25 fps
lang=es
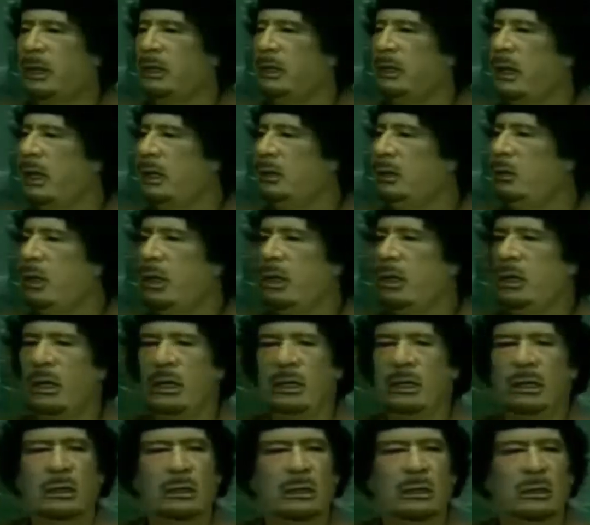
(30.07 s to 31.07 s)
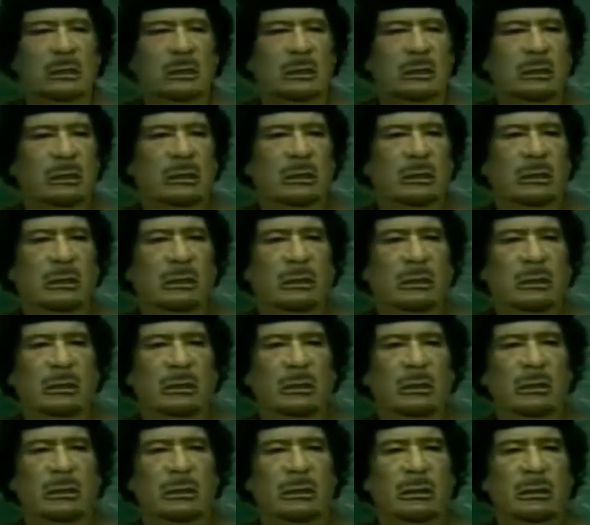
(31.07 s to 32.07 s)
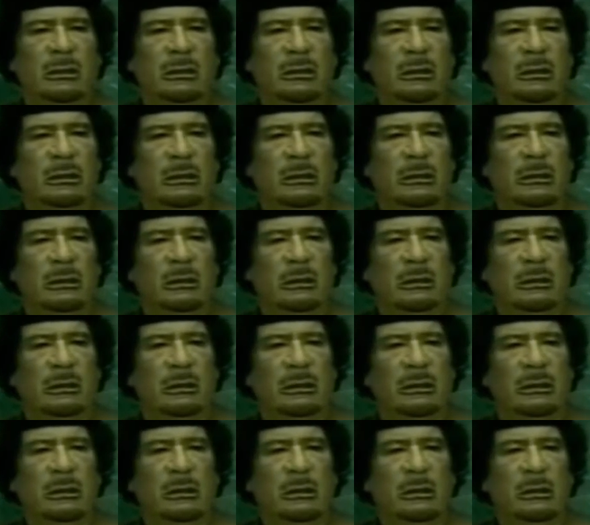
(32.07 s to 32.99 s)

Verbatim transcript: como para lo que hemos mostrado en Libia.